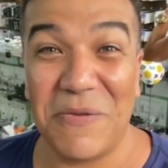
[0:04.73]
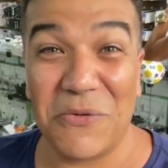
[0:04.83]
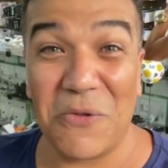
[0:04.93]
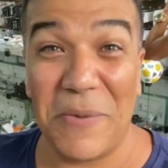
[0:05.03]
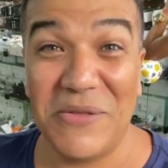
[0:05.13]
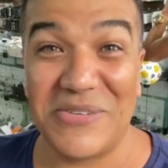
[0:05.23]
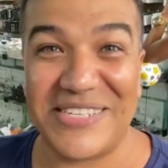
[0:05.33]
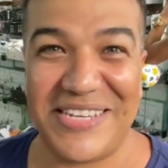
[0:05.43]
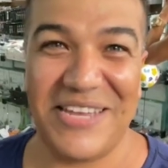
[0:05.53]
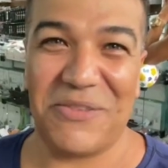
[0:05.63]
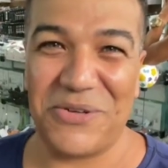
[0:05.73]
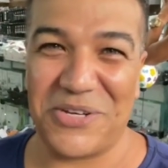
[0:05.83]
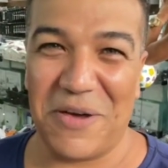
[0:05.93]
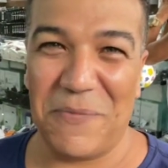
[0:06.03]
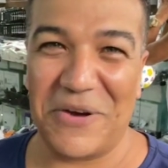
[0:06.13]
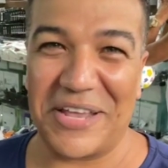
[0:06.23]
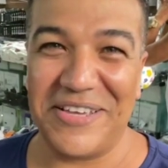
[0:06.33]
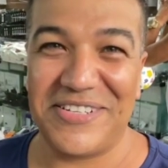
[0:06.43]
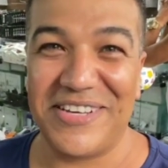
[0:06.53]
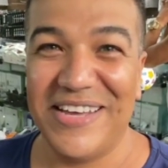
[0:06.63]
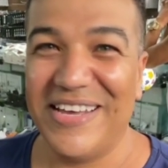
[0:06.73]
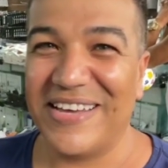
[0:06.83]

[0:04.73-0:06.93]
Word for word: Eu tô bem no centro de Campo Grande.